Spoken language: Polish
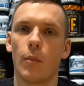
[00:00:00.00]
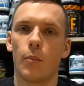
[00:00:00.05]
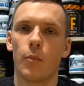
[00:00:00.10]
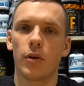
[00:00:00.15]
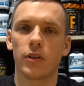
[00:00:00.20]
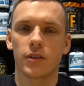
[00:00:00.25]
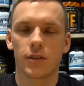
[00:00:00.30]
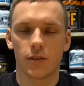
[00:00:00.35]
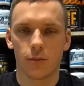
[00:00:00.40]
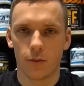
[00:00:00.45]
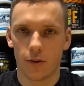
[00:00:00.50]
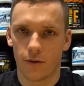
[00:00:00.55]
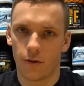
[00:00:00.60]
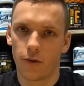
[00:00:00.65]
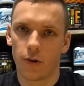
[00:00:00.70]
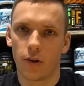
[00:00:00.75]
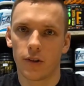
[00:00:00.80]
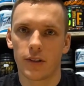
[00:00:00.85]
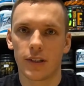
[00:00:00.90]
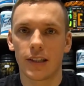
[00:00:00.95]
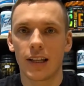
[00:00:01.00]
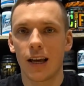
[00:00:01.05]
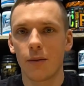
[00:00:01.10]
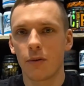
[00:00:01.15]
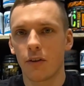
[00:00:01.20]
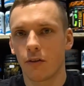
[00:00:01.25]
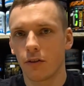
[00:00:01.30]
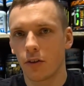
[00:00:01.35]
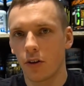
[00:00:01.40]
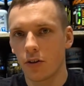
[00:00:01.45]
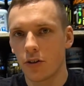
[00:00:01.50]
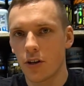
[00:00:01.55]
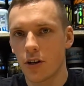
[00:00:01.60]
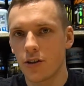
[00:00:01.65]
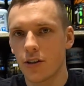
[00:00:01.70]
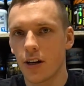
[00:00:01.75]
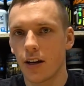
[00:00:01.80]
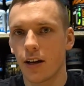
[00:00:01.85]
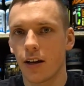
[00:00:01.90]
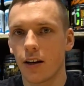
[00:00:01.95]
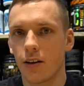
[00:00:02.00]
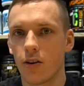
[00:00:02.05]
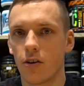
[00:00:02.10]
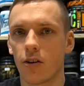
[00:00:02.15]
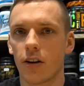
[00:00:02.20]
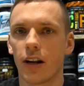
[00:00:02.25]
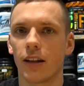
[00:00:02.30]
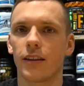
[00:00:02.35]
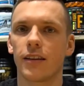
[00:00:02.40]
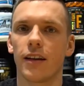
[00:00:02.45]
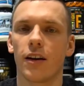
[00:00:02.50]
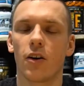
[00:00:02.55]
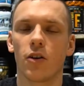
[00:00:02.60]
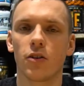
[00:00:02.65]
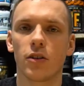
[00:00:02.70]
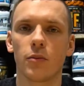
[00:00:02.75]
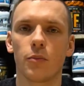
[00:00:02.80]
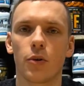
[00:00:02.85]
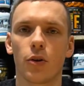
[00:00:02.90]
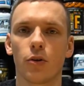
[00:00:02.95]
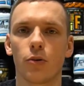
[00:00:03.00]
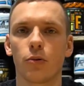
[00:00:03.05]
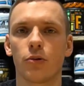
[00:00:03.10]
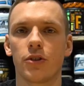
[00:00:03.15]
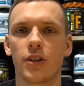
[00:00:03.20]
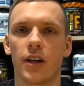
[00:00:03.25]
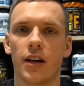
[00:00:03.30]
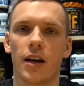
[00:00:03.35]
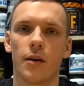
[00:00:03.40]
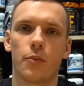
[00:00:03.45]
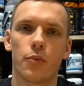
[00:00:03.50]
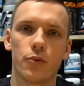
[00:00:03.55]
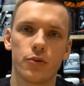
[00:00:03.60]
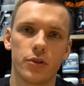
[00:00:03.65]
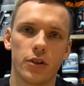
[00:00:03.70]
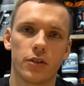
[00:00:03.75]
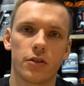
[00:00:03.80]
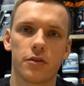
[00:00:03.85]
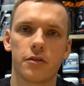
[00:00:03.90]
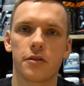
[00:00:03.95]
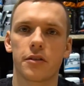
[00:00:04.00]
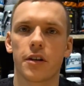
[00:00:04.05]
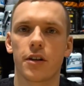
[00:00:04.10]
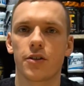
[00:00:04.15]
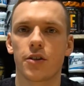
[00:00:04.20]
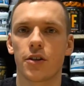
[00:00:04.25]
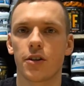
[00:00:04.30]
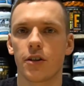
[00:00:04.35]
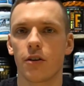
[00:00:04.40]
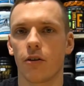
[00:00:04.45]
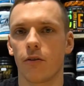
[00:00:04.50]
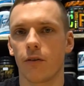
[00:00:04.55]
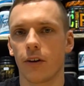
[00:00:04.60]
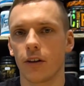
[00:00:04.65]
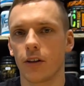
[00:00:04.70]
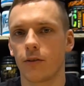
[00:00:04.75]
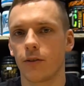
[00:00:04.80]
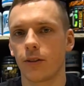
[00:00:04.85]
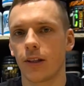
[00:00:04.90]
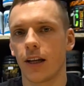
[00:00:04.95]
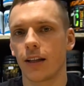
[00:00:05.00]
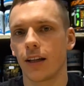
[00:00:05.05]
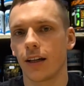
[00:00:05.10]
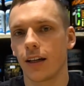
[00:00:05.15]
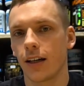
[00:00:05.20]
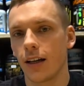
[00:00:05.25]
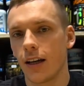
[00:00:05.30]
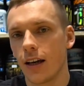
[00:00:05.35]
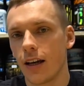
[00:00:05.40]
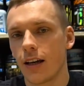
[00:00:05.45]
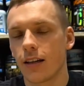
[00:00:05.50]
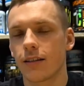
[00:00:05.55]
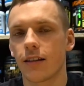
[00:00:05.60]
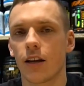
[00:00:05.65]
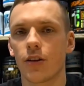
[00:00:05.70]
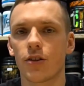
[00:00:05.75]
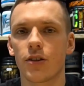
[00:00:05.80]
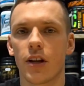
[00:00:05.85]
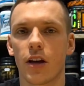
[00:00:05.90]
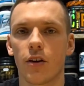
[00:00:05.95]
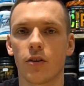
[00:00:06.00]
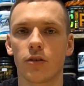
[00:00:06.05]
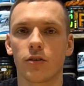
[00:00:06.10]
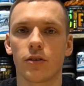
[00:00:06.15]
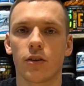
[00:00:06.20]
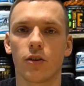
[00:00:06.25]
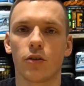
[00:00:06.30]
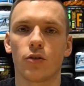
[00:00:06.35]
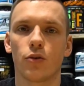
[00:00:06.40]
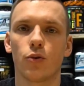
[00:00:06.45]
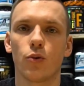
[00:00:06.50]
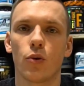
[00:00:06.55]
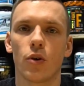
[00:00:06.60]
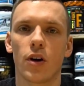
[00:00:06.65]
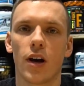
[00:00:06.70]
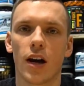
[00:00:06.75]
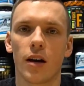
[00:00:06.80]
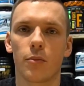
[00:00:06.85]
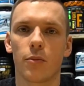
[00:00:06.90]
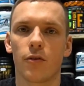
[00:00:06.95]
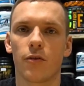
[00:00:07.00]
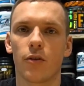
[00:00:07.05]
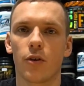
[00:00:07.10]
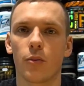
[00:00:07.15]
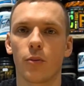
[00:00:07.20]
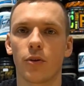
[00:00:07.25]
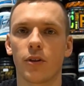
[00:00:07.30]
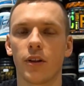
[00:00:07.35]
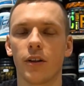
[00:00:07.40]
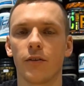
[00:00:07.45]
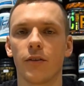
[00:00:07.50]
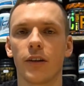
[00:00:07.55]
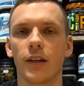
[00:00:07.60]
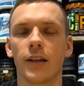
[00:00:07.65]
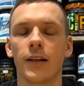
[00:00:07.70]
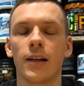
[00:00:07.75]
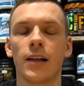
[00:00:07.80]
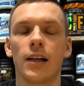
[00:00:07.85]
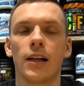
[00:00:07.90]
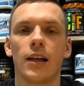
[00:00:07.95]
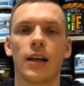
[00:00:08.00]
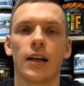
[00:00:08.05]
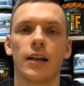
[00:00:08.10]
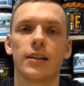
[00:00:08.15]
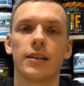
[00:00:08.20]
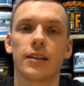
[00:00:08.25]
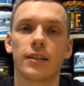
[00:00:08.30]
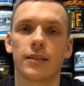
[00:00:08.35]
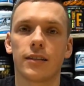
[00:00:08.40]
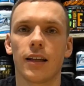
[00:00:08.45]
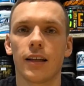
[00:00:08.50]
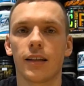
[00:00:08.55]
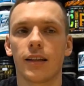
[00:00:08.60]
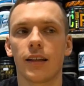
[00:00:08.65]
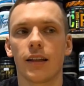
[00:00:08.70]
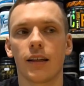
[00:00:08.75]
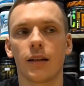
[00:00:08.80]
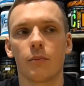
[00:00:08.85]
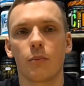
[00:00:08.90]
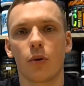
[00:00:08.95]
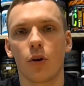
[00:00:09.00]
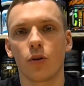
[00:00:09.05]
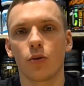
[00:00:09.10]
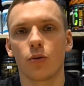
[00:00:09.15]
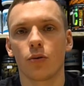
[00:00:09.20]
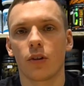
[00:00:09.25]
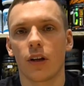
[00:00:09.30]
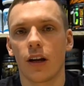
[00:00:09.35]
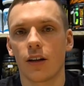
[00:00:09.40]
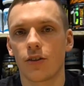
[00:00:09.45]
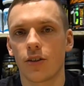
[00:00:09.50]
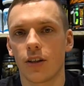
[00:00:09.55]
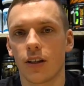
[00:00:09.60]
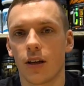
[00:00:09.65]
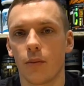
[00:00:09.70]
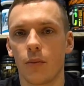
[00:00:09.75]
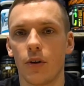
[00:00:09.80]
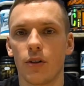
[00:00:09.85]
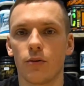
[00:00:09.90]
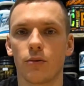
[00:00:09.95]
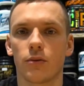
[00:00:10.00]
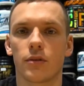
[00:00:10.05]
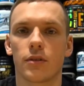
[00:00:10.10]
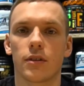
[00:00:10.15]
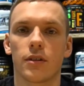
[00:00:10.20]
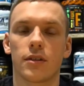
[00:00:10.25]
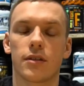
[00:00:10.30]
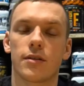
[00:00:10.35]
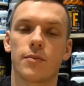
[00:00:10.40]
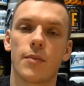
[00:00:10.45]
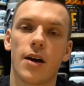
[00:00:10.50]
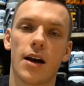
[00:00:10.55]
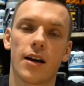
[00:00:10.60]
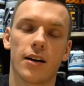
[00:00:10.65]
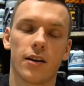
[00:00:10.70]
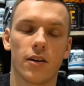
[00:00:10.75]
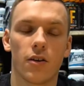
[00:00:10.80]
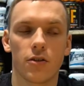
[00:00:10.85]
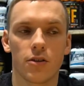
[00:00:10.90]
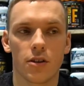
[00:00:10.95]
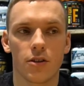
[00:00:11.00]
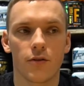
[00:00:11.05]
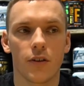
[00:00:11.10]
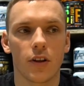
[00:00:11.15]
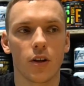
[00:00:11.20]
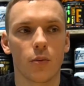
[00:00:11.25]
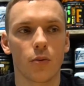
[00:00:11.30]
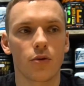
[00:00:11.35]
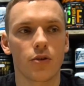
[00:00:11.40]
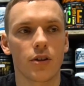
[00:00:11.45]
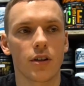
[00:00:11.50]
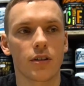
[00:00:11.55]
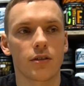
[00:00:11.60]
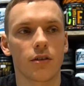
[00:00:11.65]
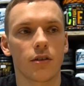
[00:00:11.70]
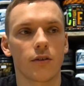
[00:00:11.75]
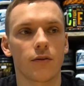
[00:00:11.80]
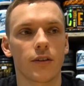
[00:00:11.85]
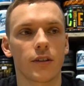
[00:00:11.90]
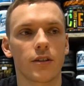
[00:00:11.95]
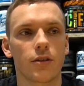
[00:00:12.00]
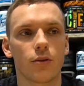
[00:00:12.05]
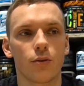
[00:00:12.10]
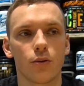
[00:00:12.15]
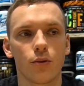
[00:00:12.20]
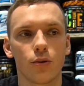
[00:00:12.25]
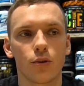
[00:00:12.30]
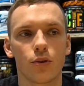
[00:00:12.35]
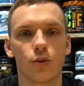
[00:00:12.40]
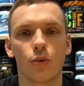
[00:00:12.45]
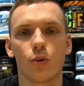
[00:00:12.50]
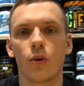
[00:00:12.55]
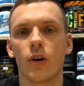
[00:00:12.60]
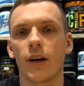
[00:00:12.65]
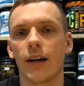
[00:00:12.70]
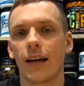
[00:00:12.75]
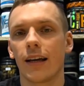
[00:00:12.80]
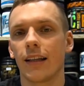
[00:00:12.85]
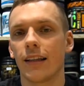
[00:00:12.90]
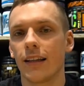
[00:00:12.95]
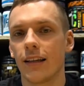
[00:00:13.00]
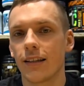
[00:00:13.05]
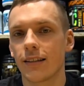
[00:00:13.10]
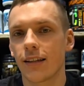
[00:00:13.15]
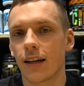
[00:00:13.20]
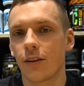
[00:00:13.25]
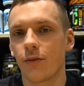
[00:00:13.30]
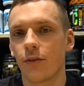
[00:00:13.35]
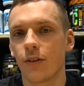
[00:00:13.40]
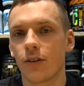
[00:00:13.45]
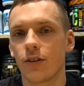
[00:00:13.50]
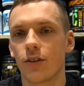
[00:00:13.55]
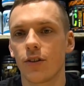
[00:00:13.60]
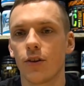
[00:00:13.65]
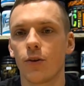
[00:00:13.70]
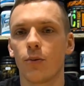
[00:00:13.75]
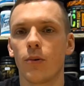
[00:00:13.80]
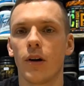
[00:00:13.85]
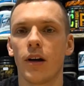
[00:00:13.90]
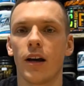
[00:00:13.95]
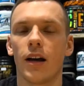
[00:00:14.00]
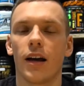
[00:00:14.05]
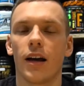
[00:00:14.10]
Podsumowując, najpierw troszeczkę konkretnie o tym produkcie, a później troszeczkę szerzej o węglowodanach. Zaczynając od Duo Carbo Formotiwy, niestety produkt raczej na minus. Smak, chociaż wiadomo, że jest on kwestią gustu, nie zachwycił.